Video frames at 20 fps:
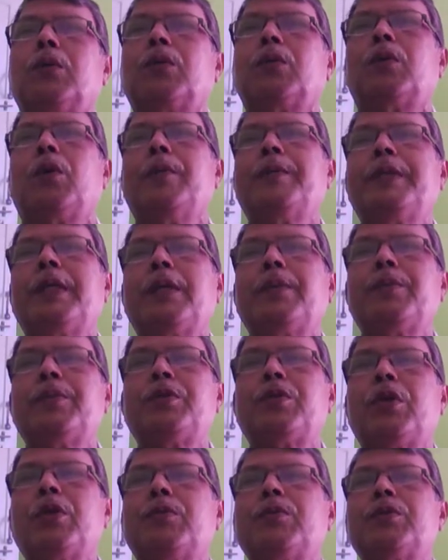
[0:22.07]
কবিতার
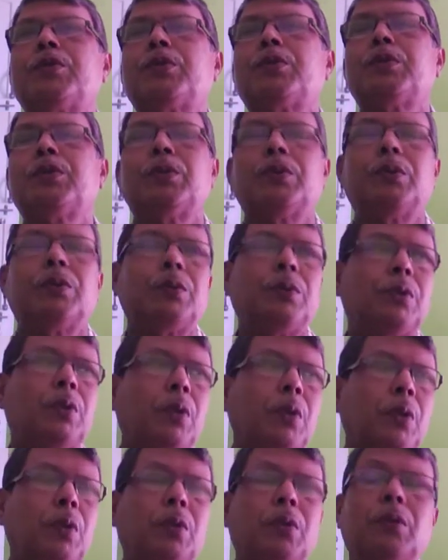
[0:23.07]
বিষয়বস্তু
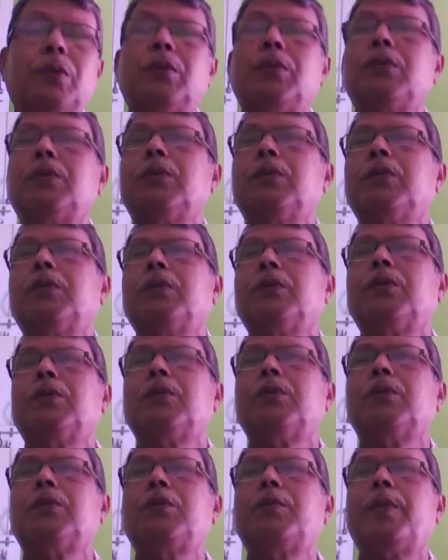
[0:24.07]
হল
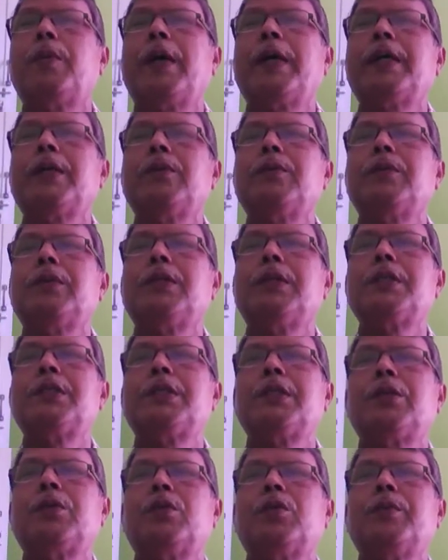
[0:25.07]
উটপাখির
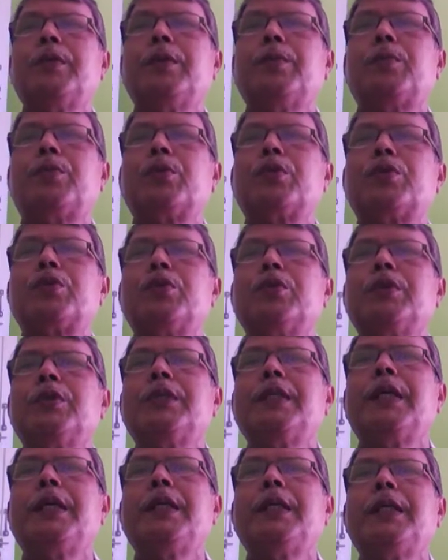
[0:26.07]
উদ্দেশ্যে কবির প্রশ্ন
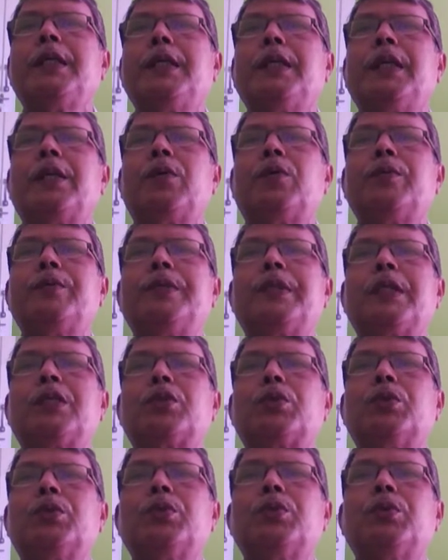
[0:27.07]
দিয়েই এ কবিতার
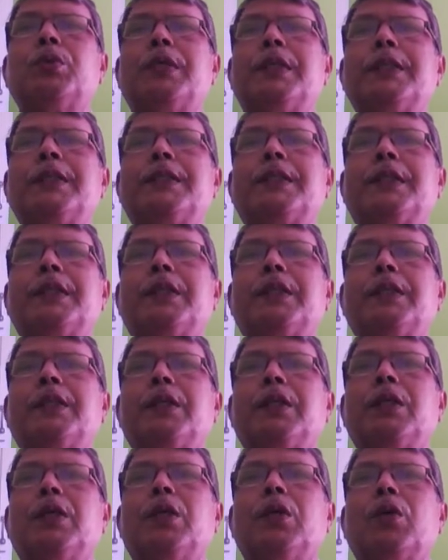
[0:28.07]
শুরু হয়েছে
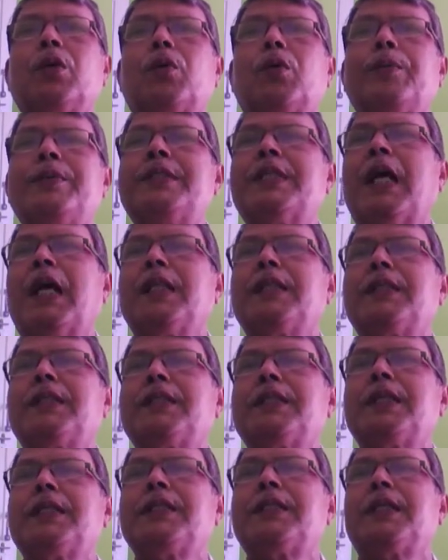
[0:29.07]
কবি জানতে
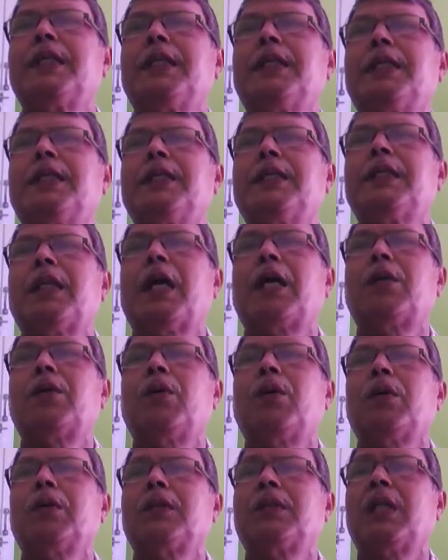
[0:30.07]
চেয়েছেন তার
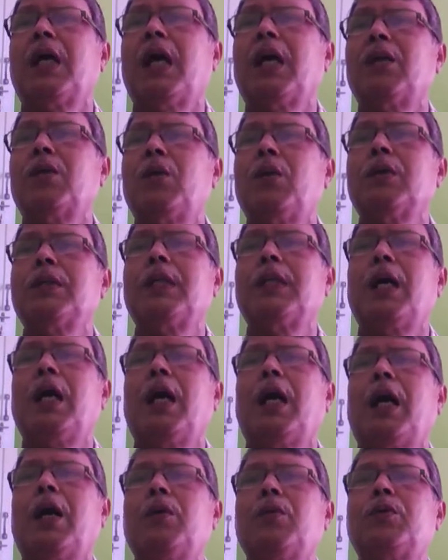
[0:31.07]
তাঁর কথা
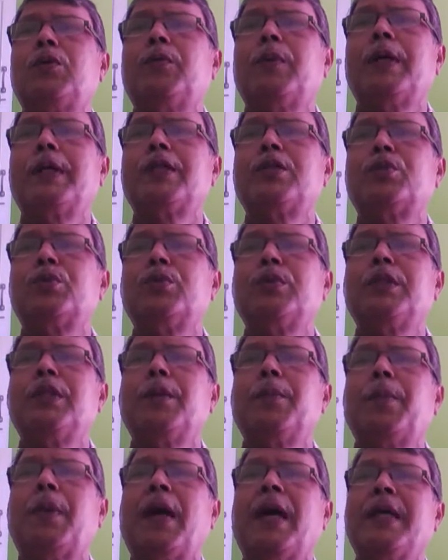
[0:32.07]
উটপাখি
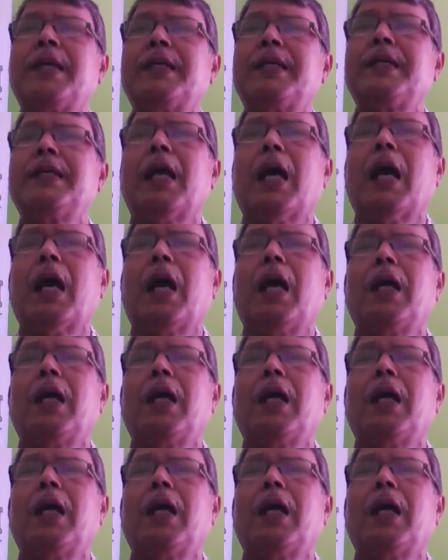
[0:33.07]
শুনতে পায় কি না